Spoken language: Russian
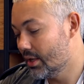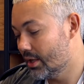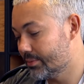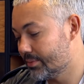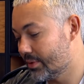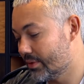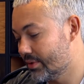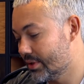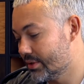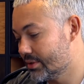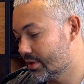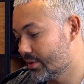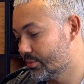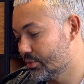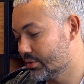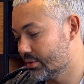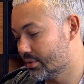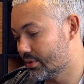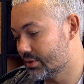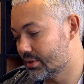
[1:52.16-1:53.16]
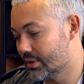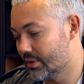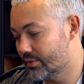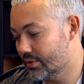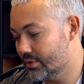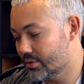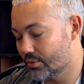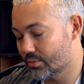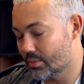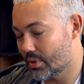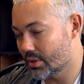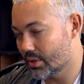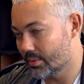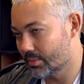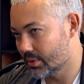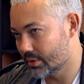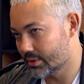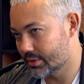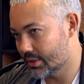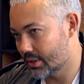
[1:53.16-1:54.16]
отправляясь работать на телевидении, у меня не
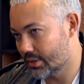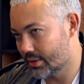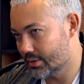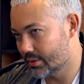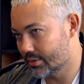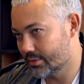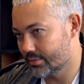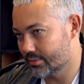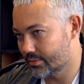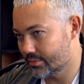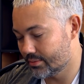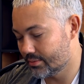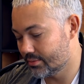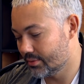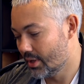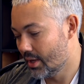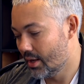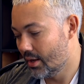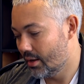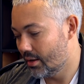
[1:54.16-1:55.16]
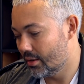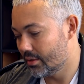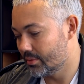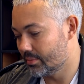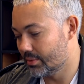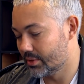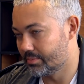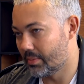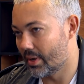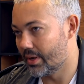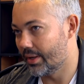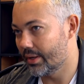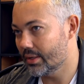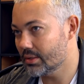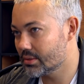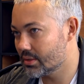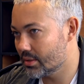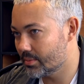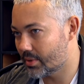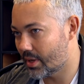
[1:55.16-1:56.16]
было цели э, быть
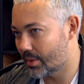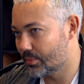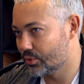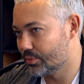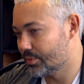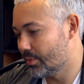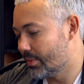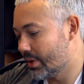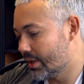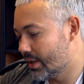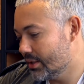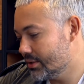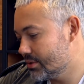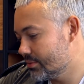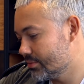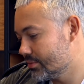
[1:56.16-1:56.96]
полезным, кому-то помогать.